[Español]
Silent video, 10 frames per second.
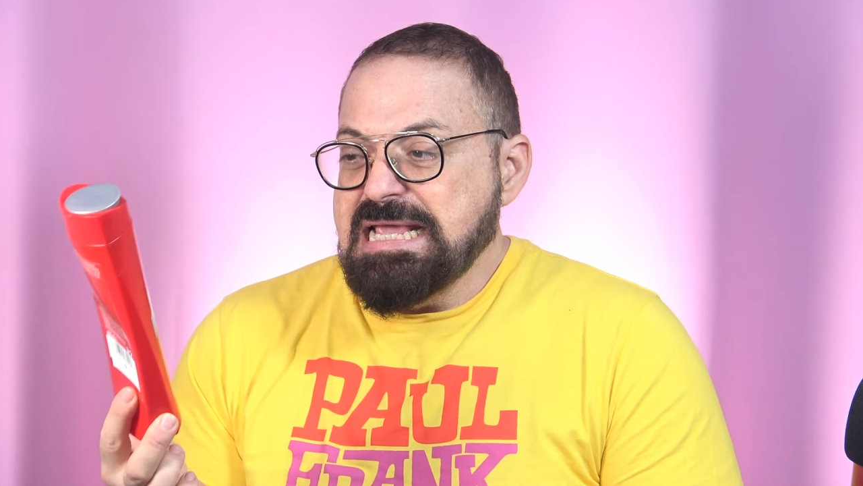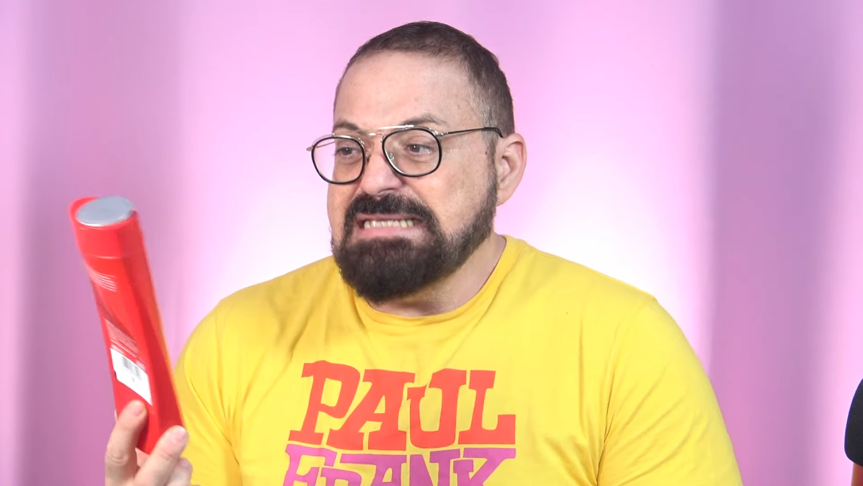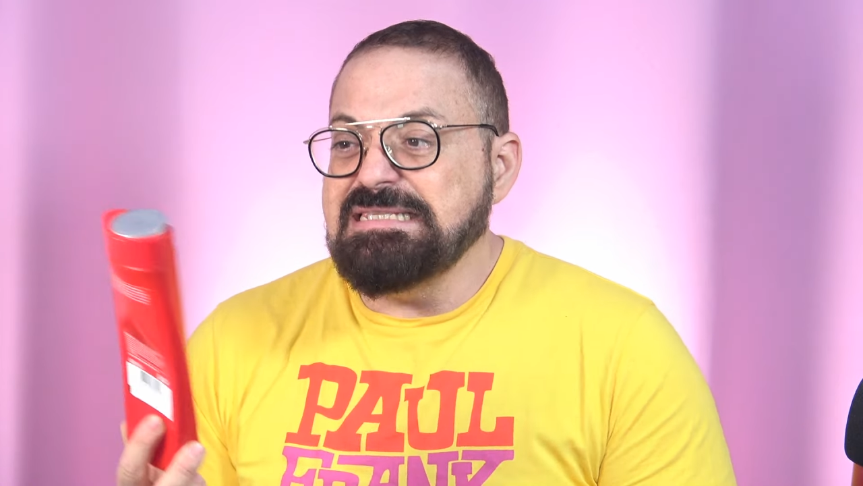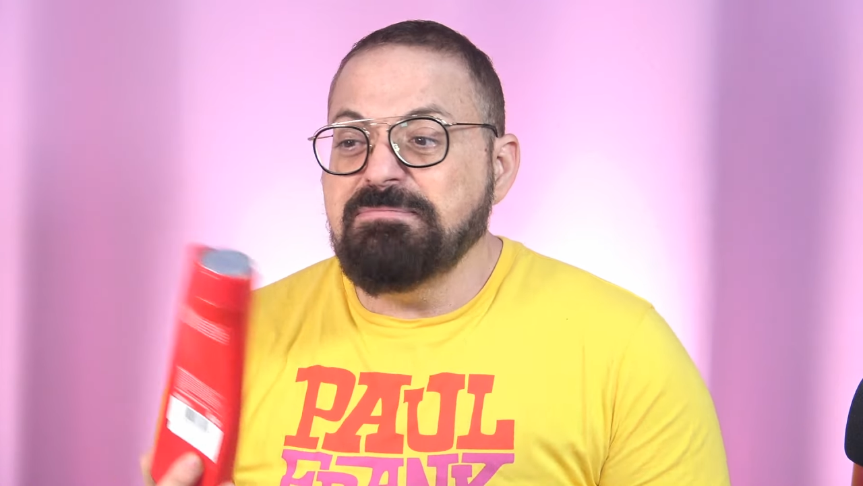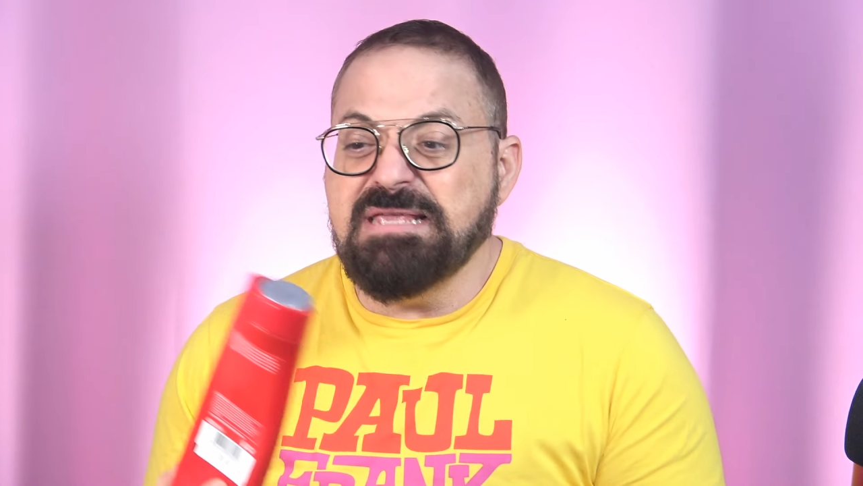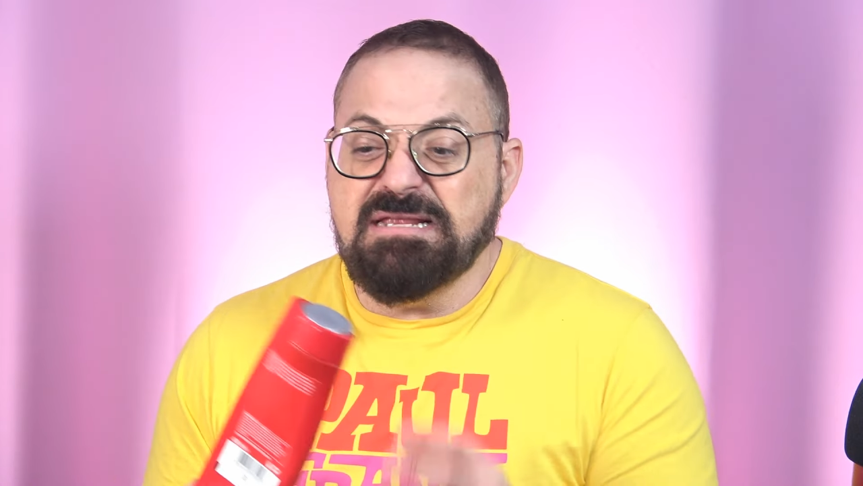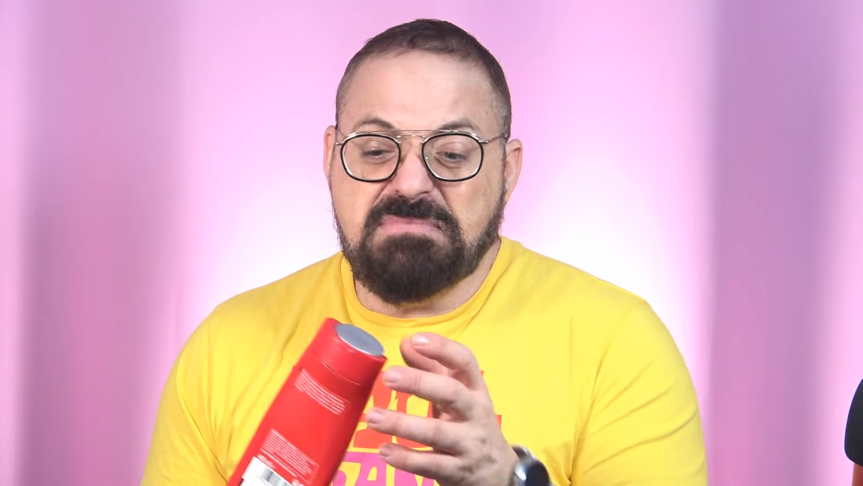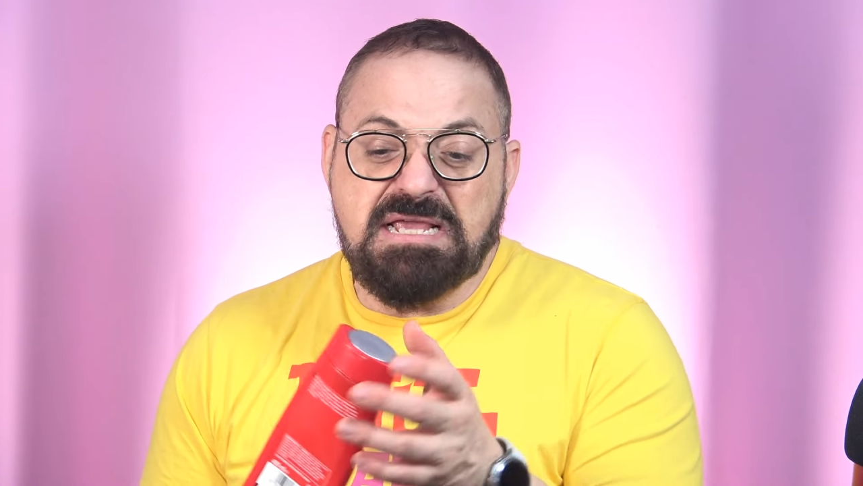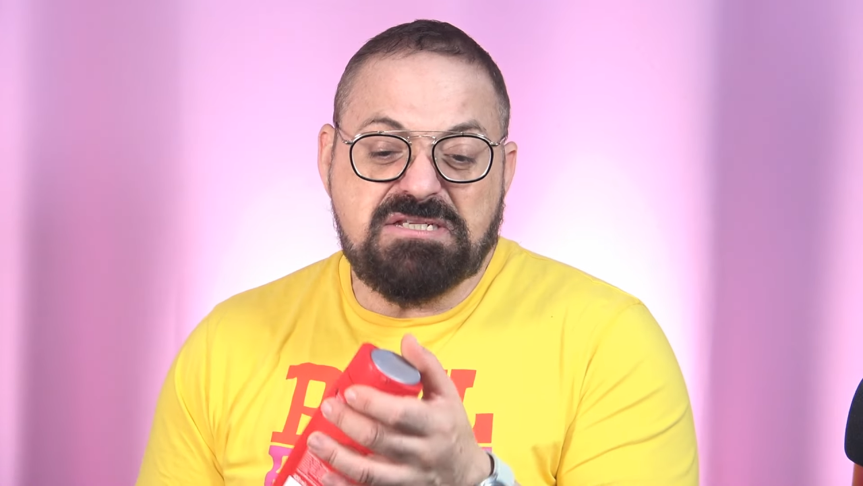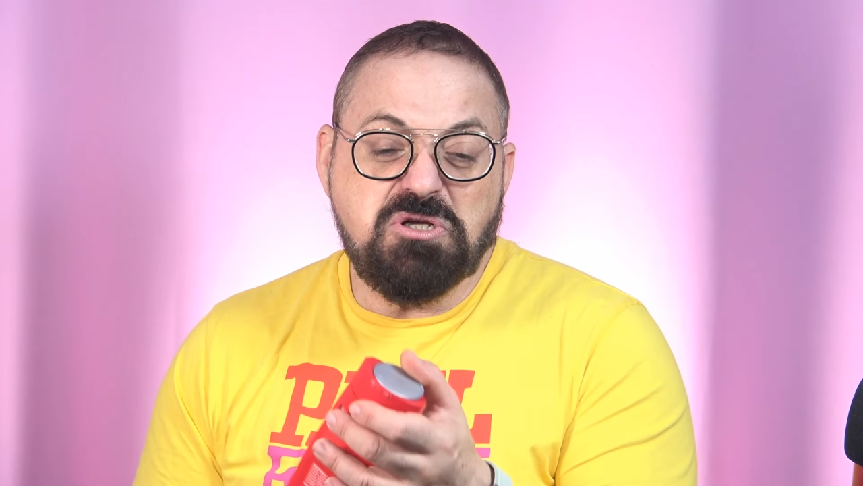Está
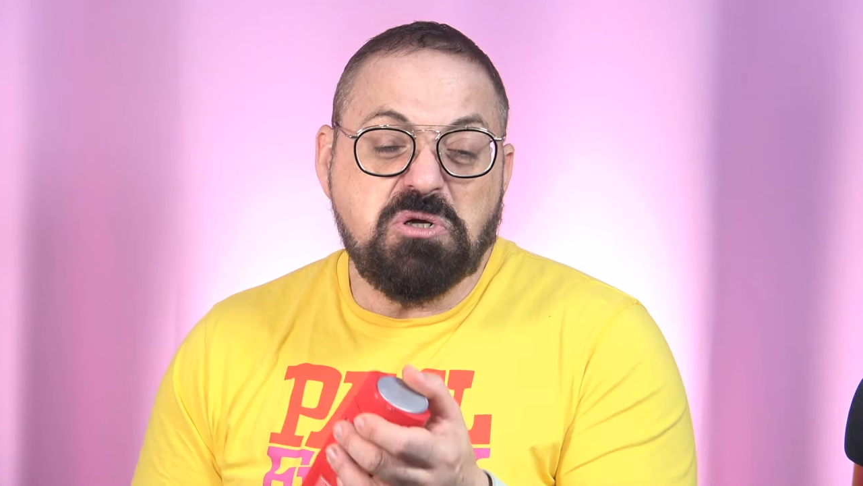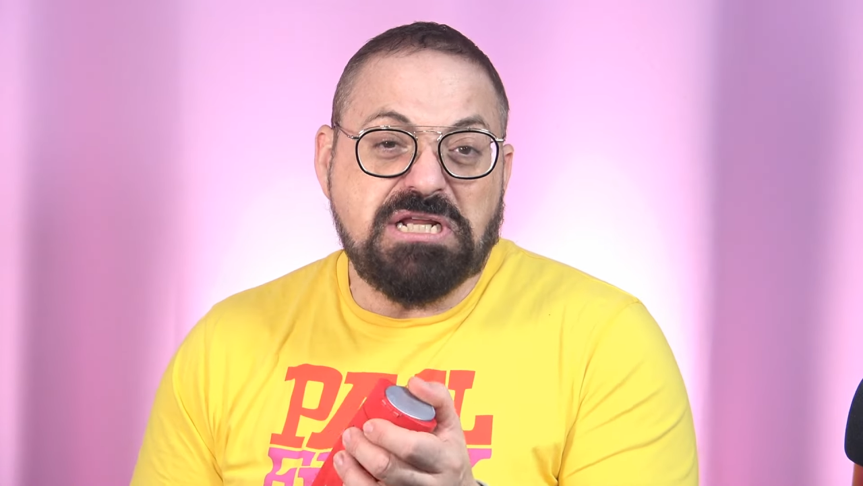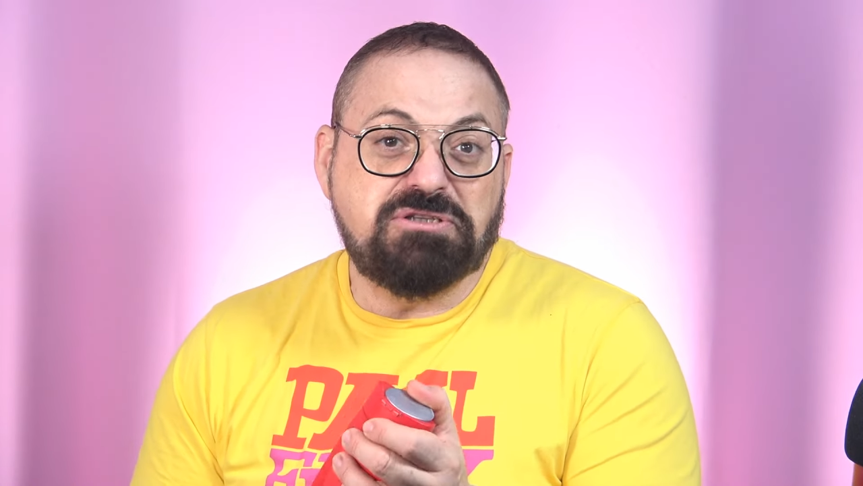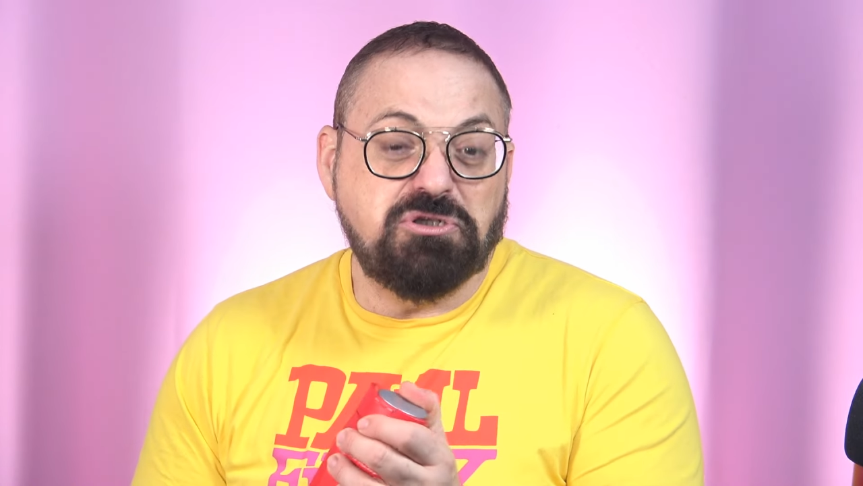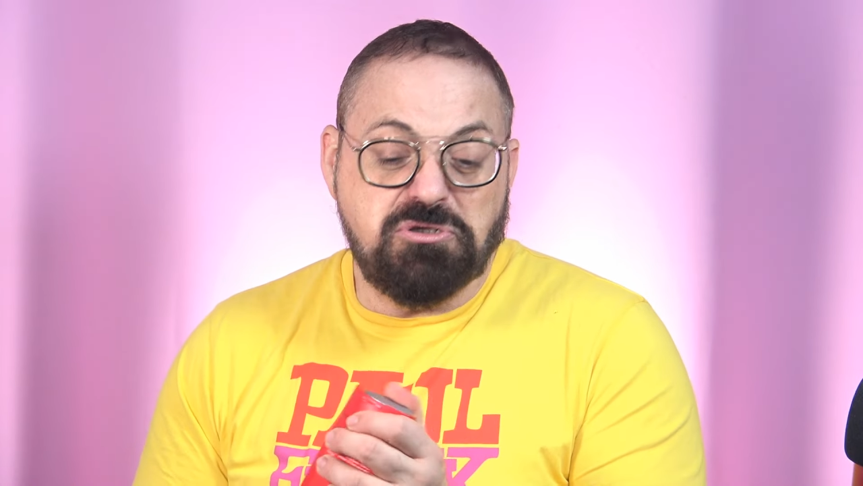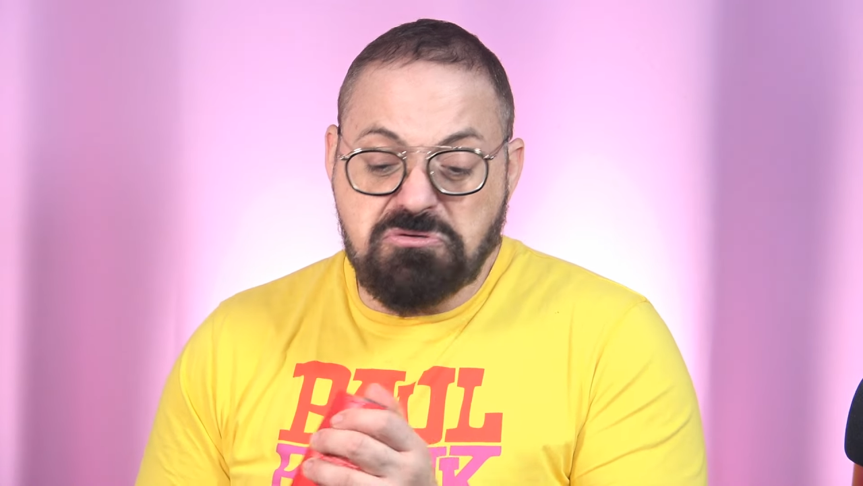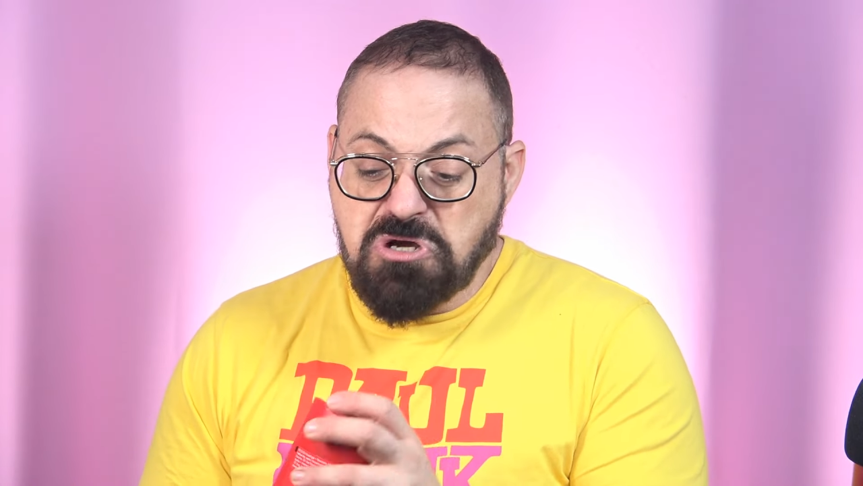bien, es correcto,